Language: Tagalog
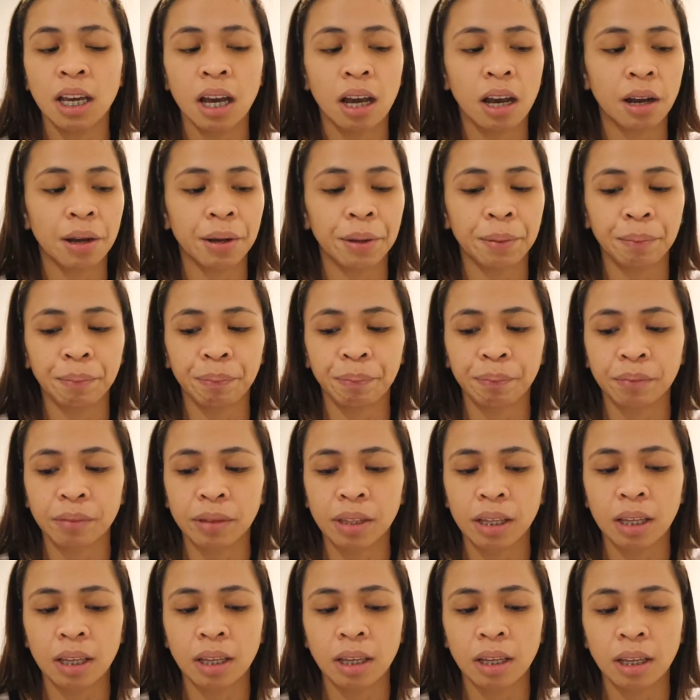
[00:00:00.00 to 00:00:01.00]
Um,
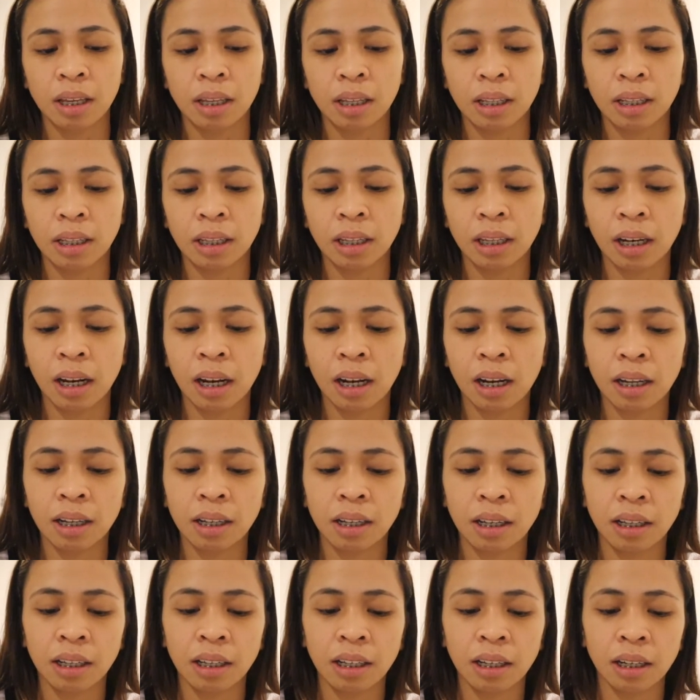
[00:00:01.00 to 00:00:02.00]

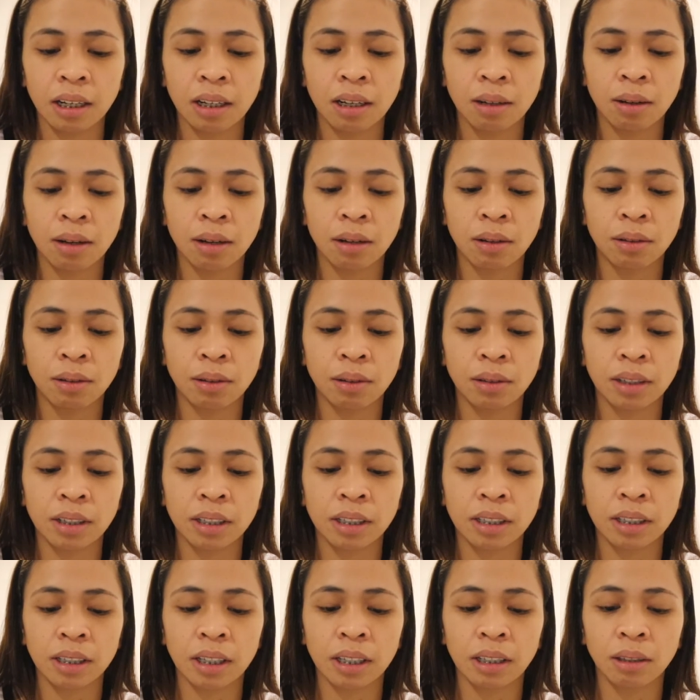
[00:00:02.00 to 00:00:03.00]
nilalaga, ginagawa ko
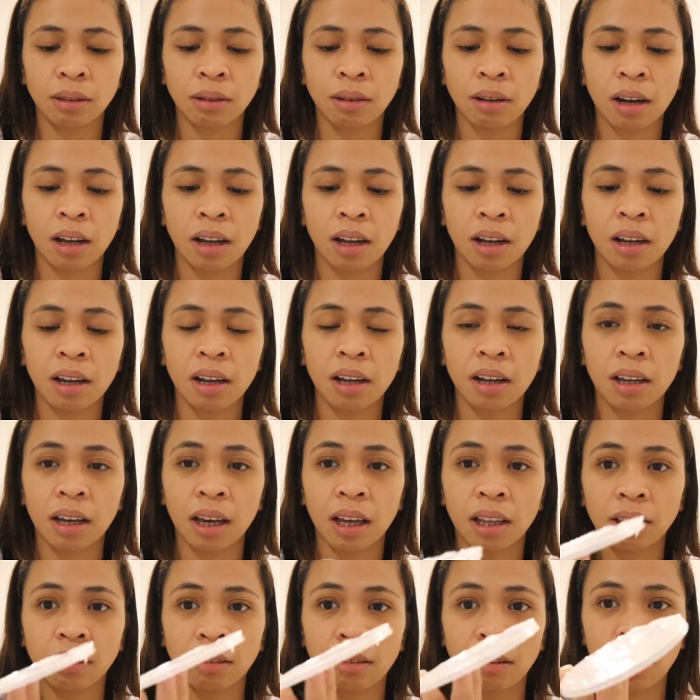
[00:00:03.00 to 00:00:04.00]
is ito lang.
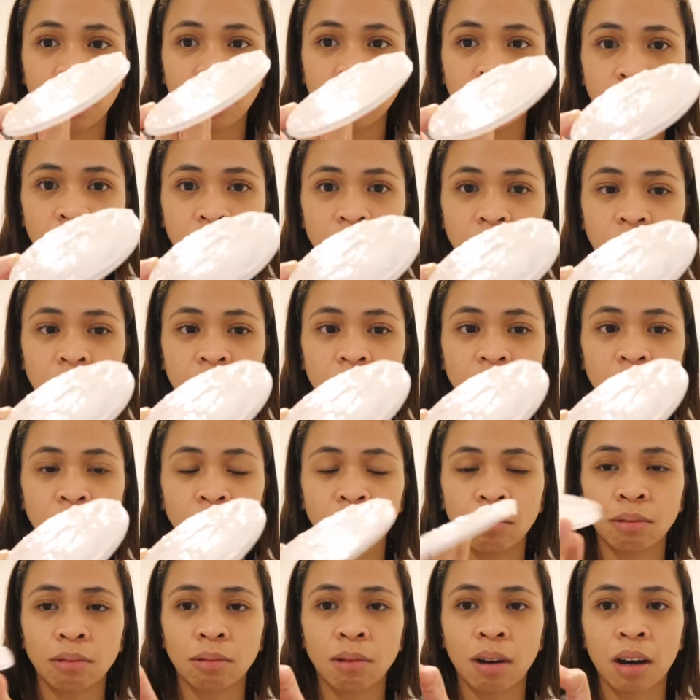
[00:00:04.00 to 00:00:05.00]
Ito lang yung
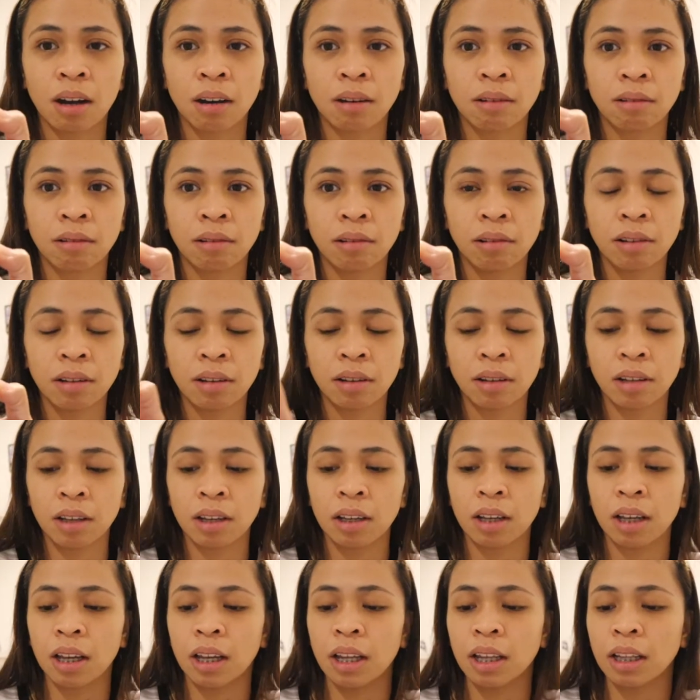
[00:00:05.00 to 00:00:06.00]
kinukuha ko.
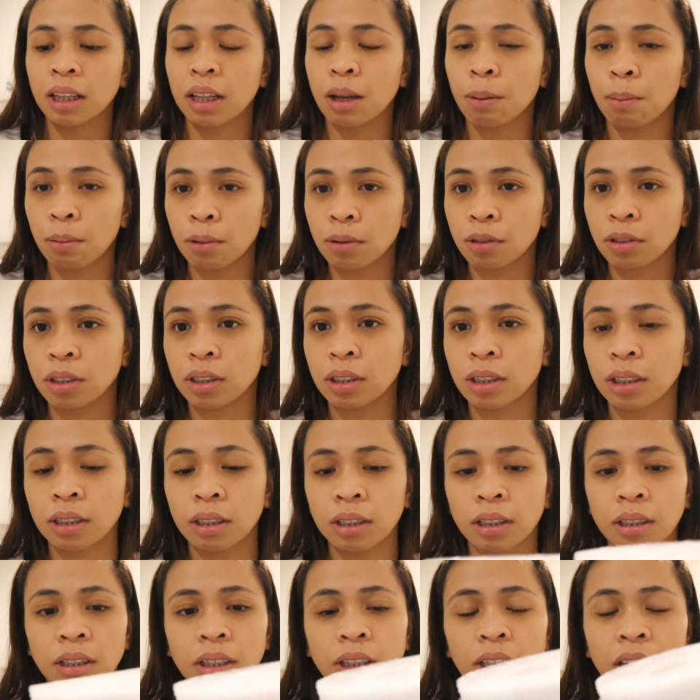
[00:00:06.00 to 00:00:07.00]
Tapos,
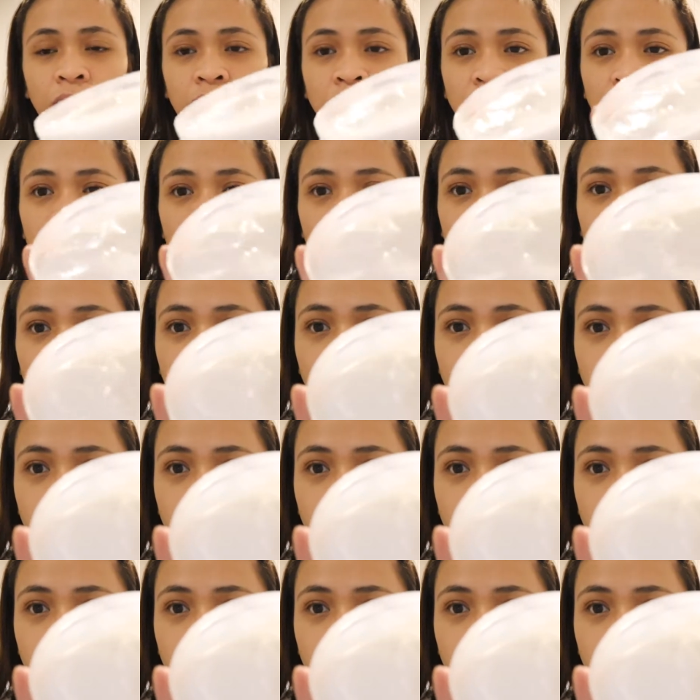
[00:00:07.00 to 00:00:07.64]
yan siya oh.